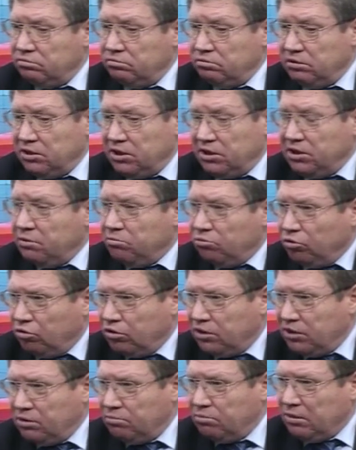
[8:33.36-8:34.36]
Это ни
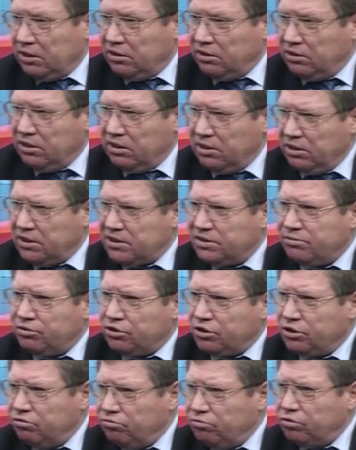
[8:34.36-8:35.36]
много ни мало дало
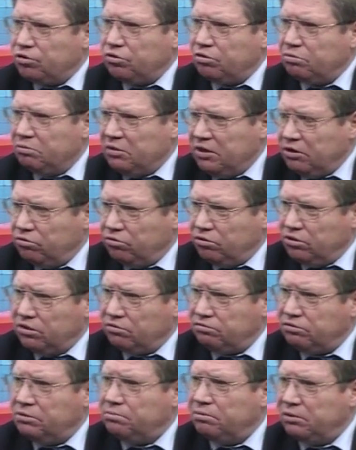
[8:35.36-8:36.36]
свыше 200
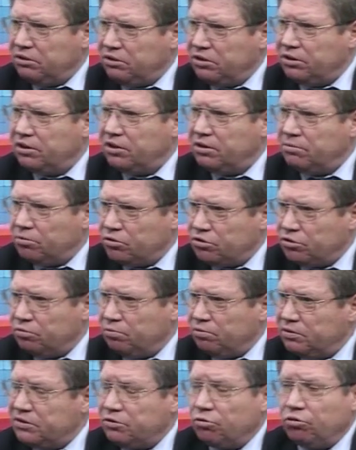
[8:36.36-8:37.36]
миллионов дополнительно
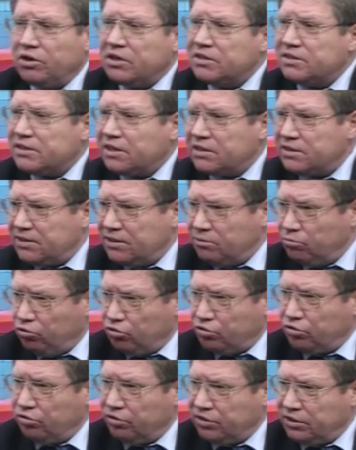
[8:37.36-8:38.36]
поступления, только за
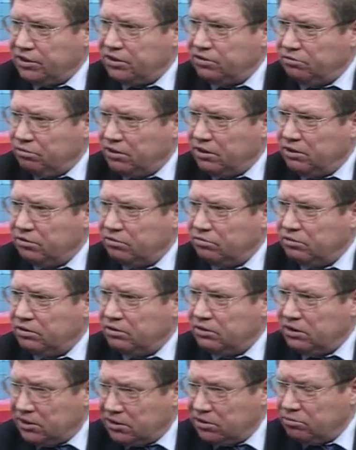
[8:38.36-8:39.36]
растаможку этих твелов
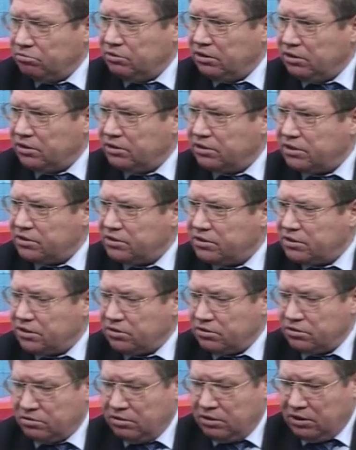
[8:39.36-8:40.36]
на атомную
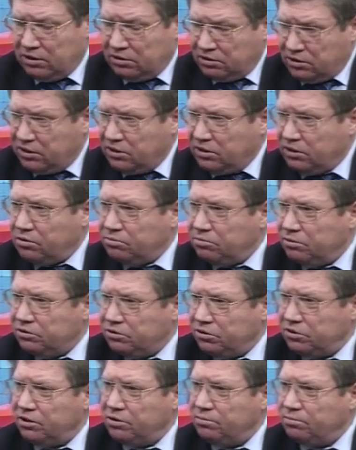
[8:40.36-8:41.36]
электростанцию, дало
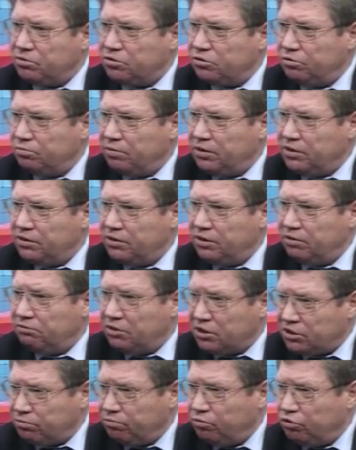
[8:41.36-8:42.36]
дополнительное поступление в
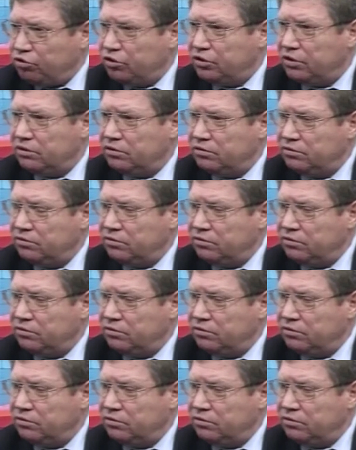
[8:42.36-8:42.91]
наш бюджет.